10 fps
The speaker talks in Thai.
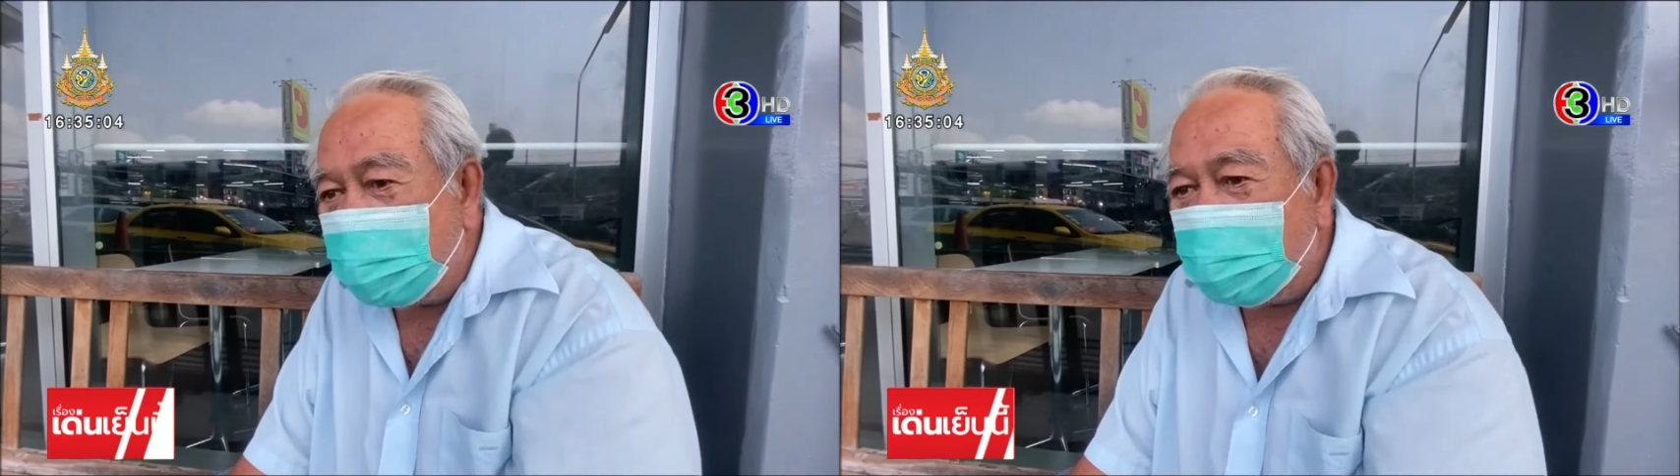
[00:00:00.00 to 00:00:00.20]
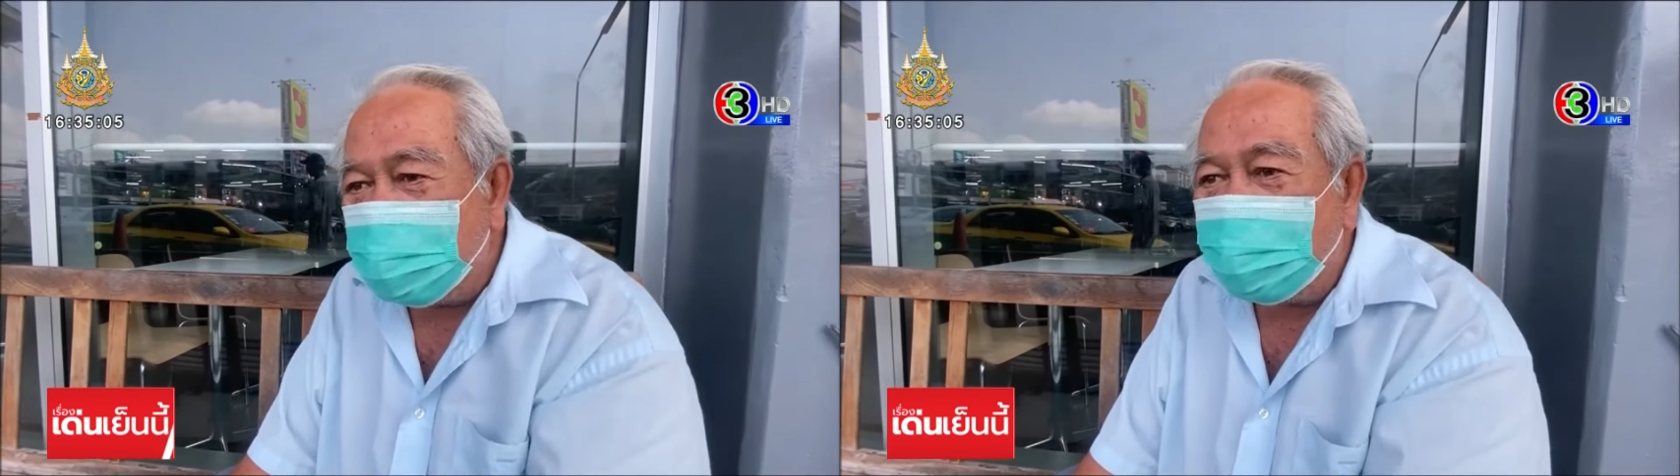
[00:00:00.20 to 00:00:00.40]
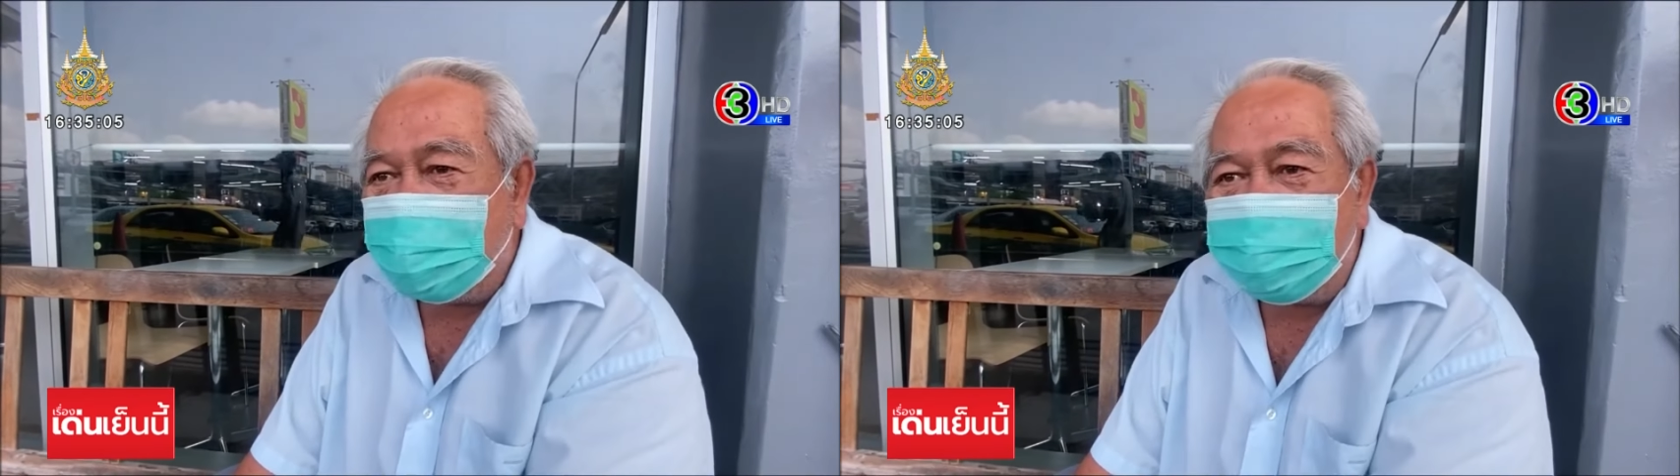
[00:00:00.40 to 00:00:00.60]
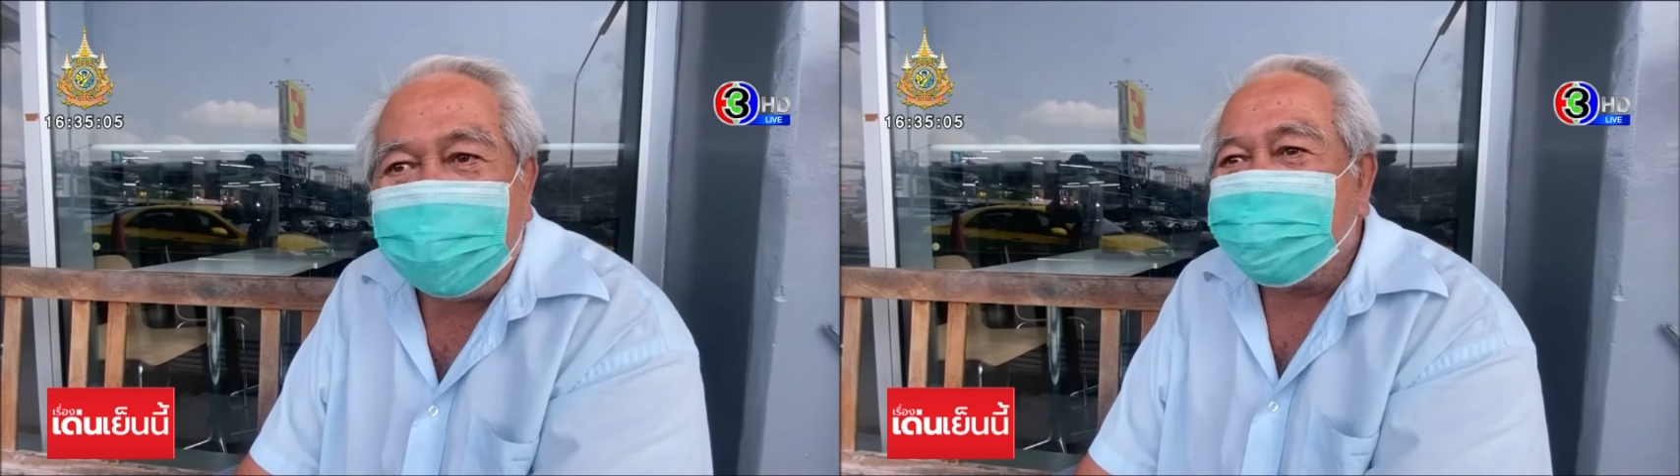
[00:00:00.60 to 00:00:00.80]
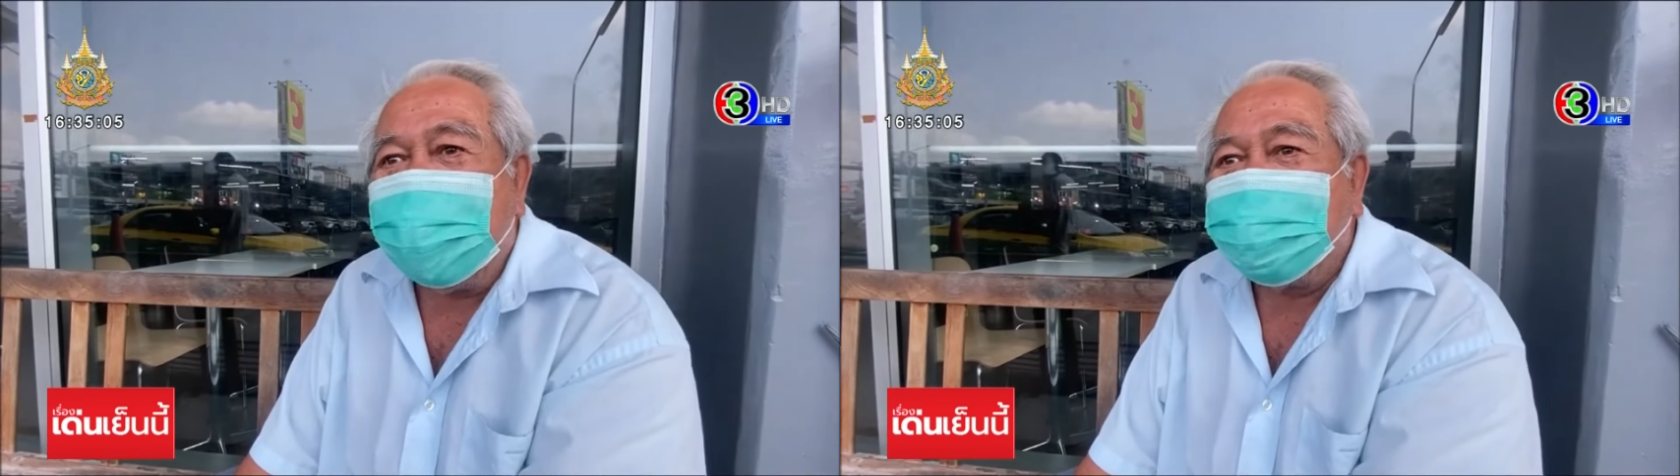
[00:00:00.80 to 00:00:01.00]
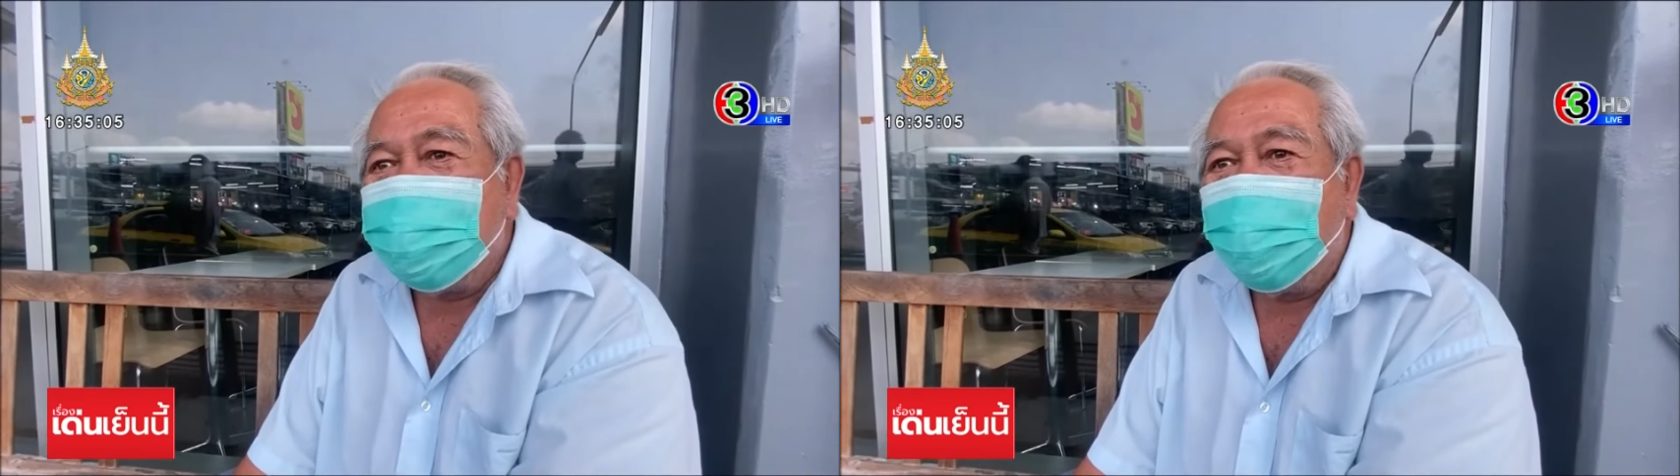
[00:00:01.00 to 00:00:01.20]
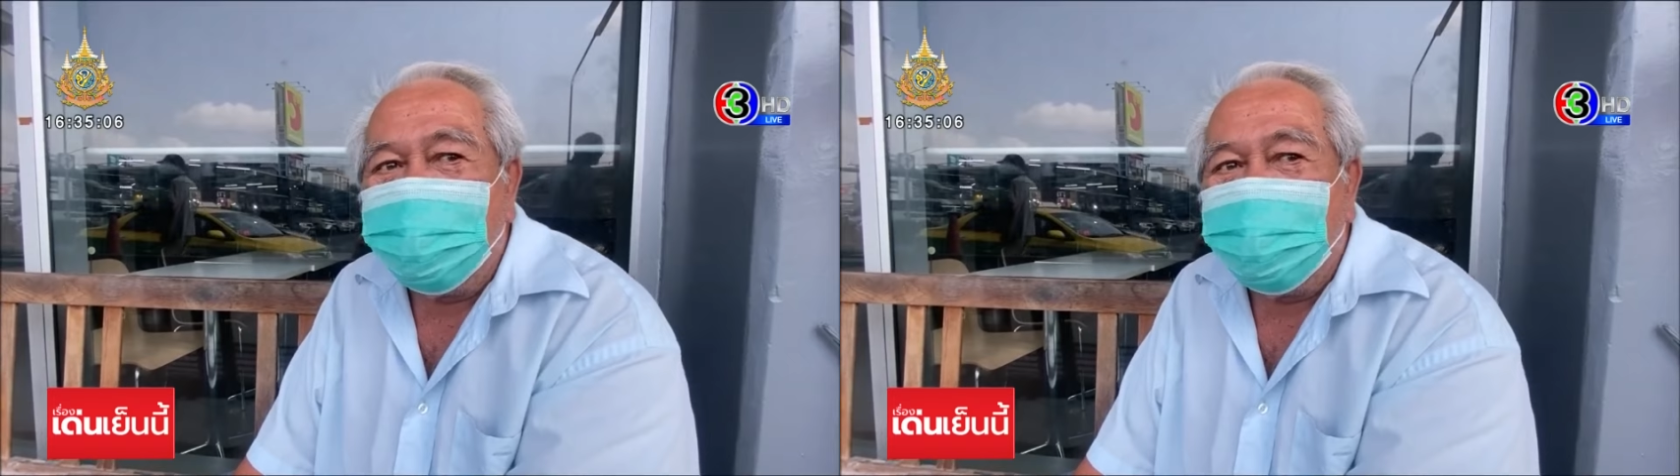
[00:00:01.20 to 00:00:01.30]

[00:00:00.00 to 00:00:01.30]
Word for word: นเว้อขึ้นมา